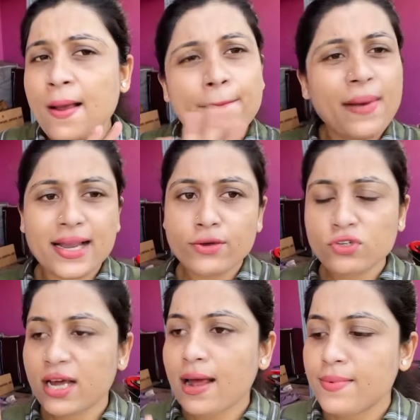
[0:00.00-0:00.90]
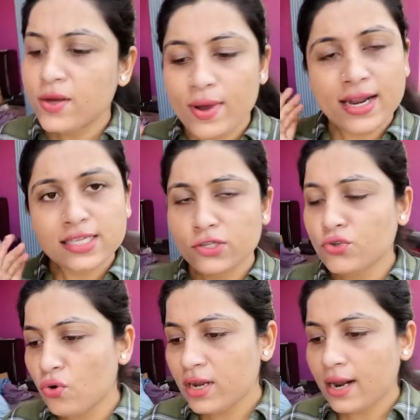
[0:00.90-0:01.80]
बाकी कुछ खराब नहीं हुआ है ना इसका
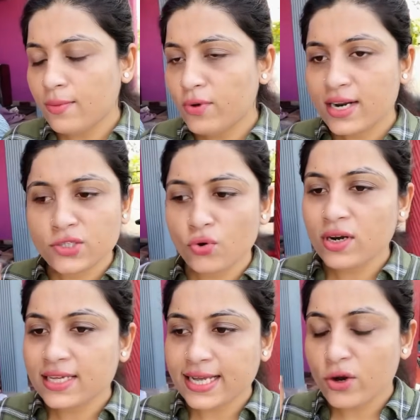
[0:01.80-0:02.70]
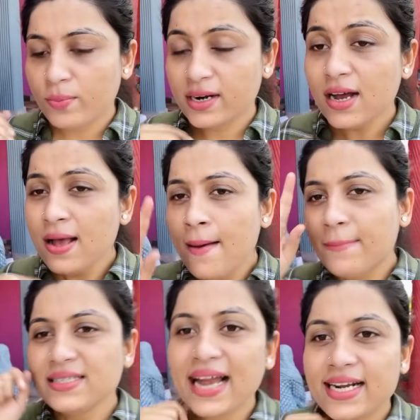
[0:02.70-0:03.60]
सोल खराब हुआ है ना सोल घिसा ना ऊपर का
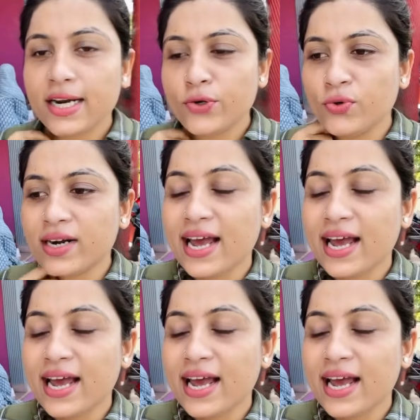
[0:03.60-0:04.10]
बस साइड का टूट रहा